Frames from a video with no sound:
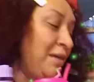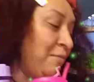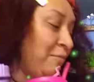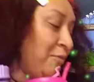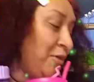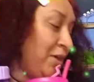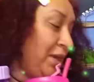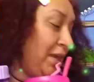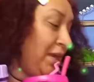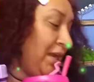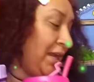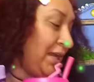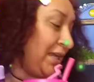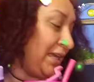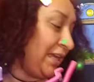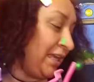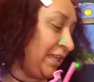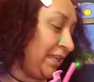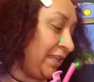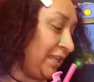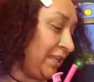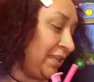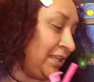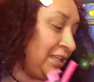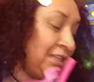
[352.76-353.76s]
poner
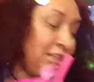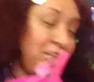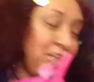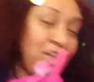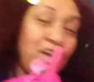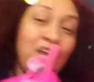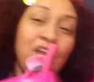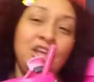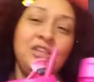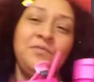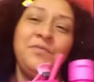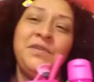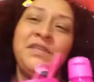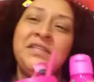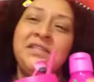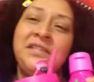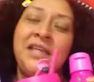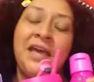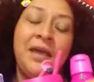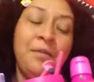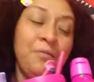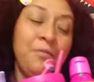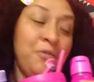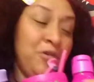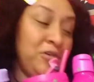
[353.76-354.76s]
aquí todos mis
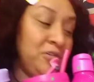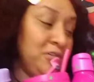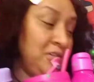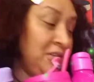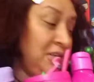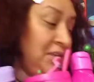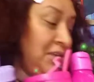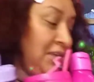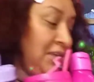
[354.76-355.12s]
termos.